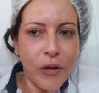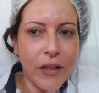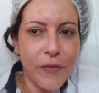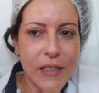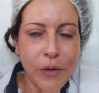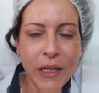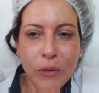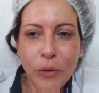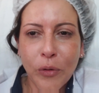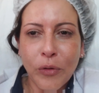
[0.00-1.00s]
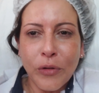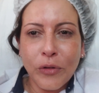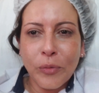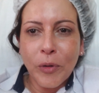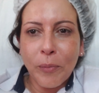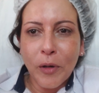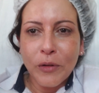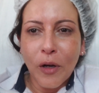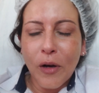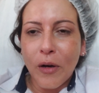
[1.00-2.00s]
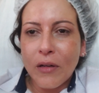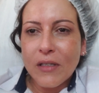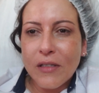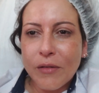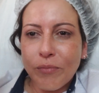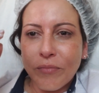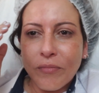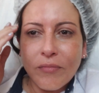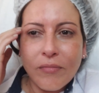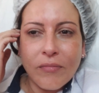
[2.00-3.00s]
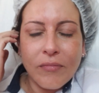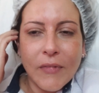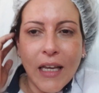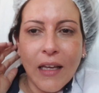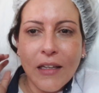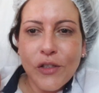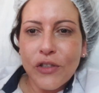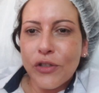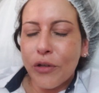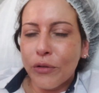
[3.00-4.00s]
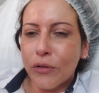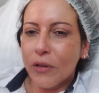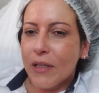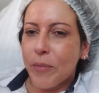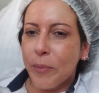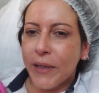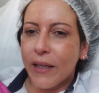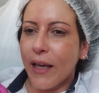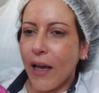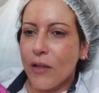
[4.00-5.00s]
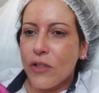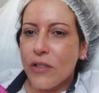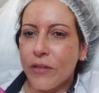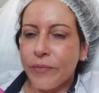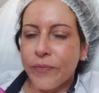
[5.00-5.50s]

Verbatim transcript: tô aqui fazer o retorno do meu Botox. Reila já tirou toda a minha maquiagem.